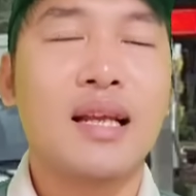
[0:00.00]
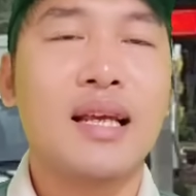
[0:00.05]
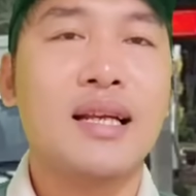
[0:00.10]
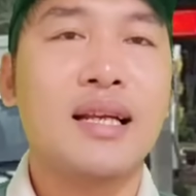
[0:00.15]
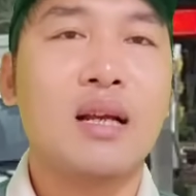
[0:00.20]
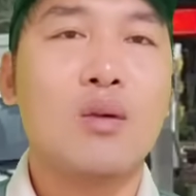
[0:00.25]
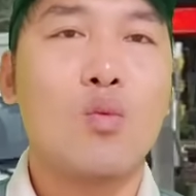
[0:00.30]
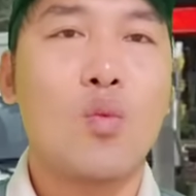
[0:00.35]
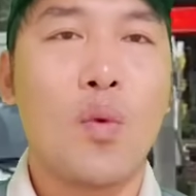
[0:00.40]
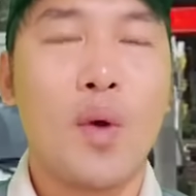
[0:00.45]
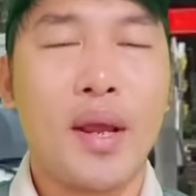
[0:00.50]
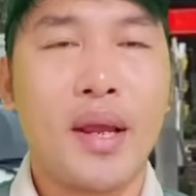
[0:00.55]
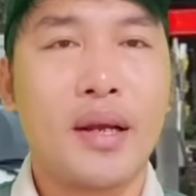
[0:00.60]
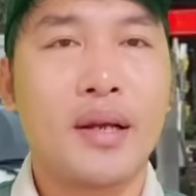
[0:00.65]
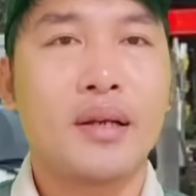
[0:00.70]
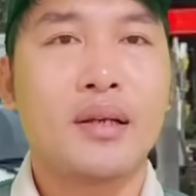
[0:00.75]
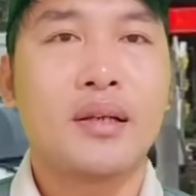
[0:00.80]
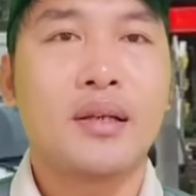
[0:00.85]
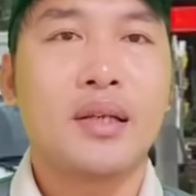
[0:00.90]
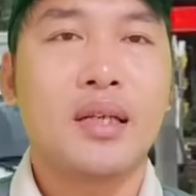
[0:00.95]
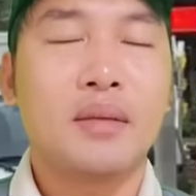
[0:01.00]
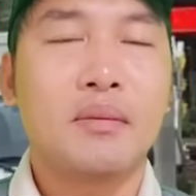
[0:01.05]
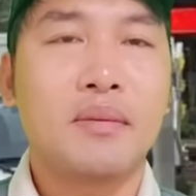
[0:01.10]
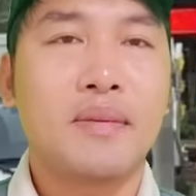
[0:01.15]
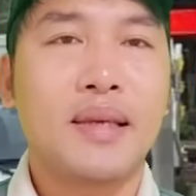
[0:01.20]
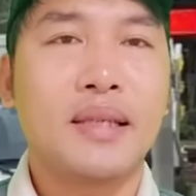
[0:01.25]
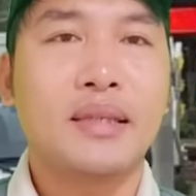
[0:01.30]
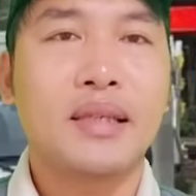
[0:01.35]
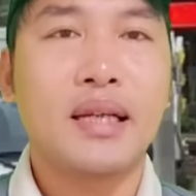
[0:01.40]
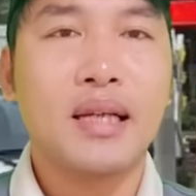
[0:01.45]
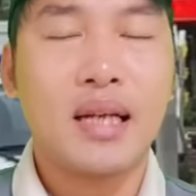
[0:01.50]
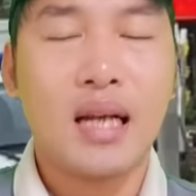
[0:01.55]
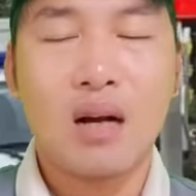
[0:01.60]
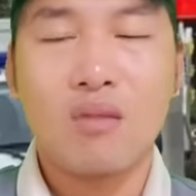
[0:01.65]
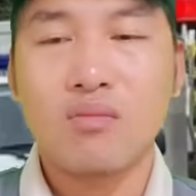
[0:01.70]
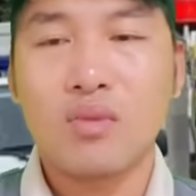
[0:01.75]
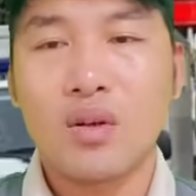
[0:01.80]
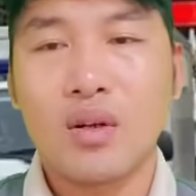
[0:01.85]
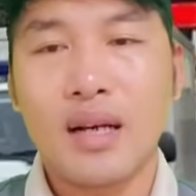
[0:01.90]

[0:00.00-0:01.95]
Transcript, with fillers: lấy cái quyền là mình bị tấn công rồi